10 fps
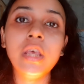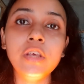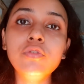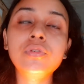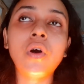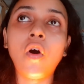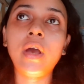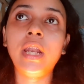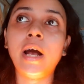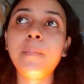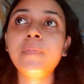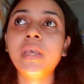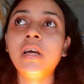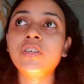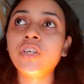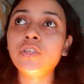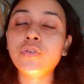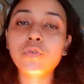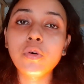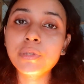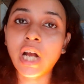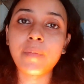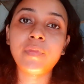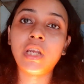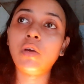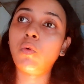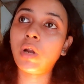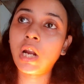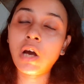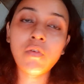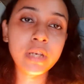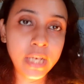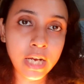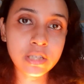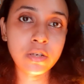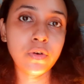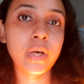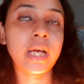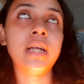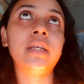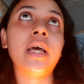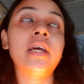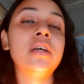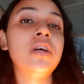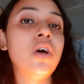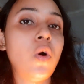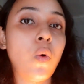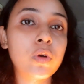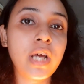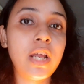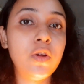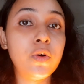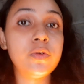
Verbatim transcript: ইউজ হয় না সেই জন্য খুব সাবধানে ওনারাও নিয়ে আসলো এখানটায় ওঠালো